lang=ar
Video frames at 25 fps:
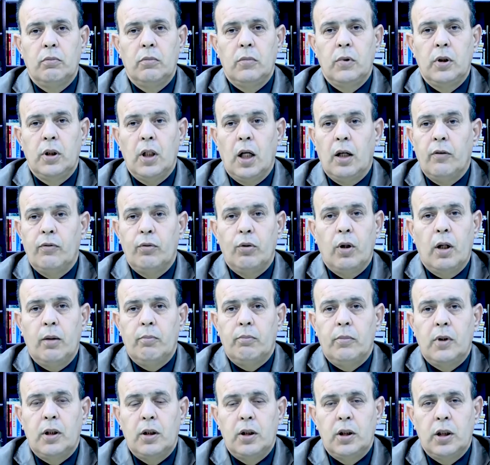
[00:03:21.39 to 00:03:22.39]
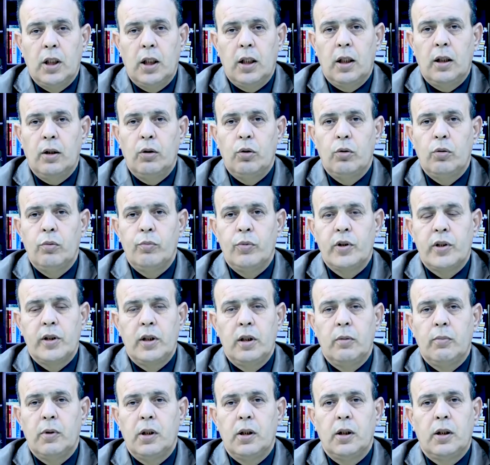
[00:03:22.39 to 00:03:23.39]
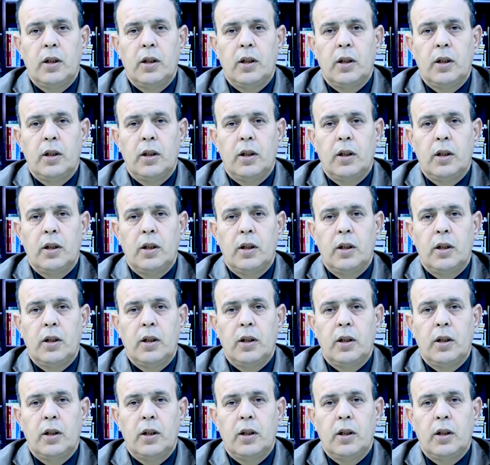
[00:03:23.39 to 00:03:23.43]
يعفو عن من جاءه مسلما